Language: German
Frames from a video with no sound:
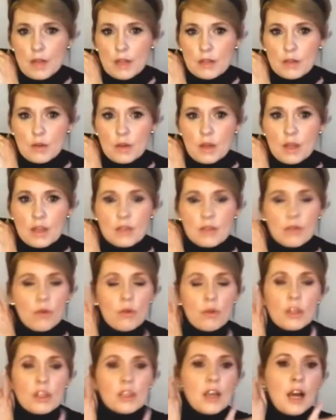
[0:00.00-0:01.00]
Also
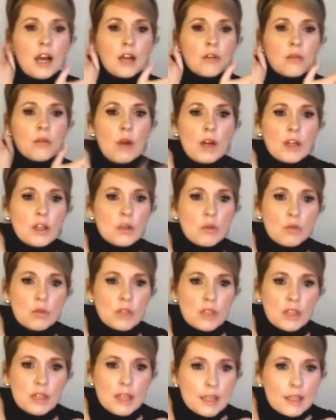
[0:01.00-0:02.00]
ich kann nur eine
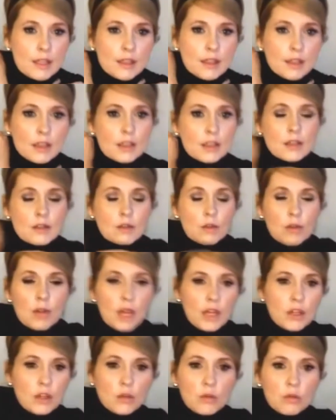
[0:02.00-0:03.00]
gute Lehrerin
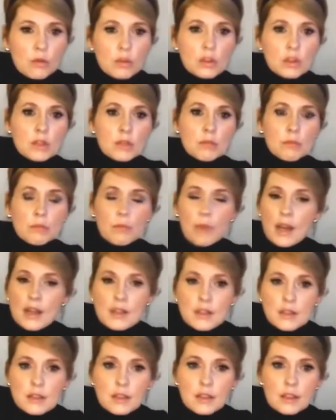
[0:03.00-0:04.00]
oder eine gute
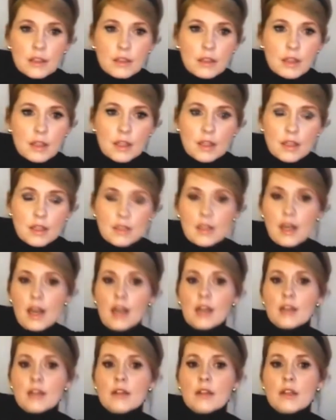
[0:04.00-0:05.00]
Meisterin
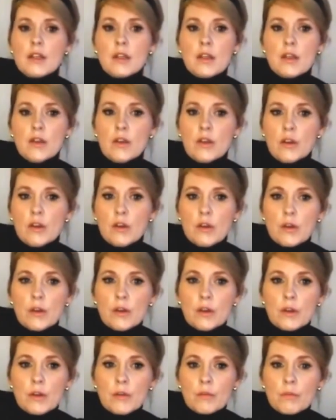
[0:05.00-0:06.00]
sein,
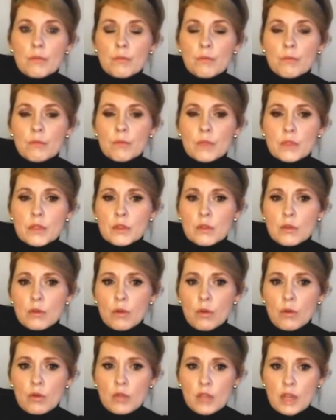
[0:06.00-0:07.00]
ähm, mit so
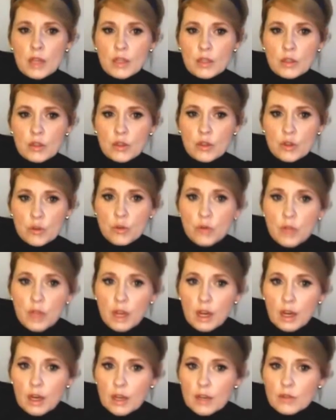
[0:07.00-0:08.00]
großartigen
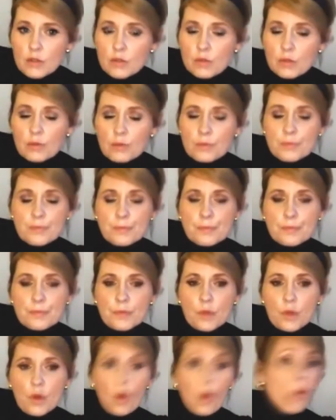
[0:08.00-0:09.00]
Schülern. Also,
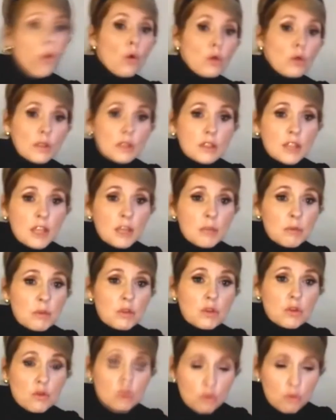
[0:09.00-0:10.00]
mhm. und ich gebe
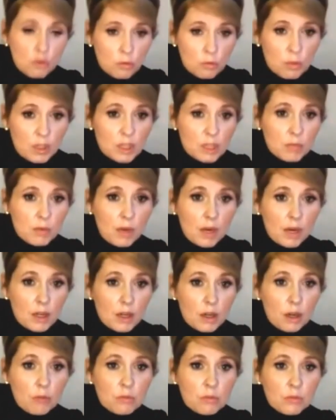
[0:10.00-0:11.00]
es zu,
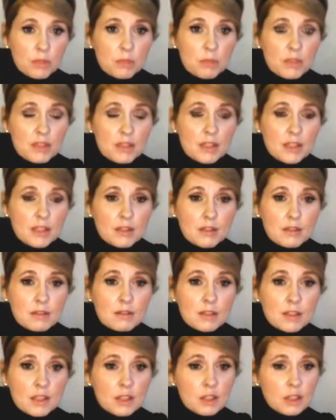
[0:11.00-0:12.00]
manchmal kommen die mit
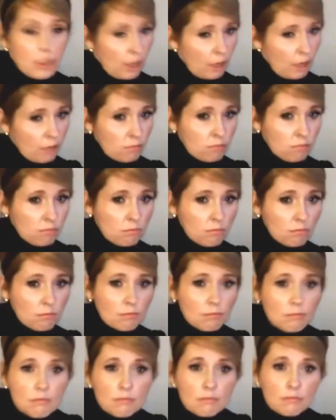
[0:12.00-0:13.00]
Sätzen, da sage ich, hey,
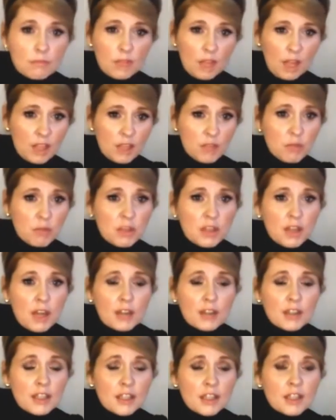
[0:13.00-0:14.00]
da hast du mich
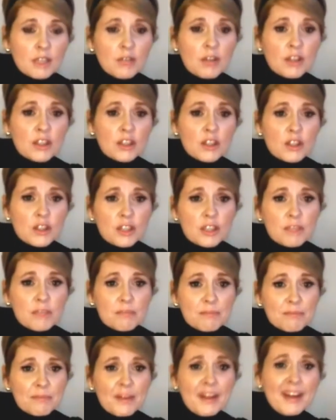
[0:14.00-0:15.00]
gerade gegen die Wand
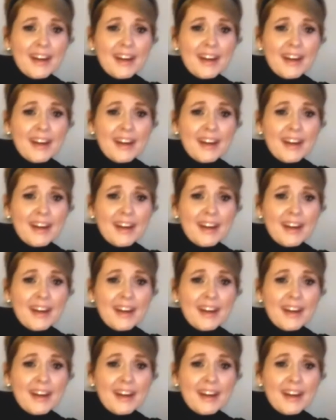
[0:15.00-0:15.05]
geschrieben.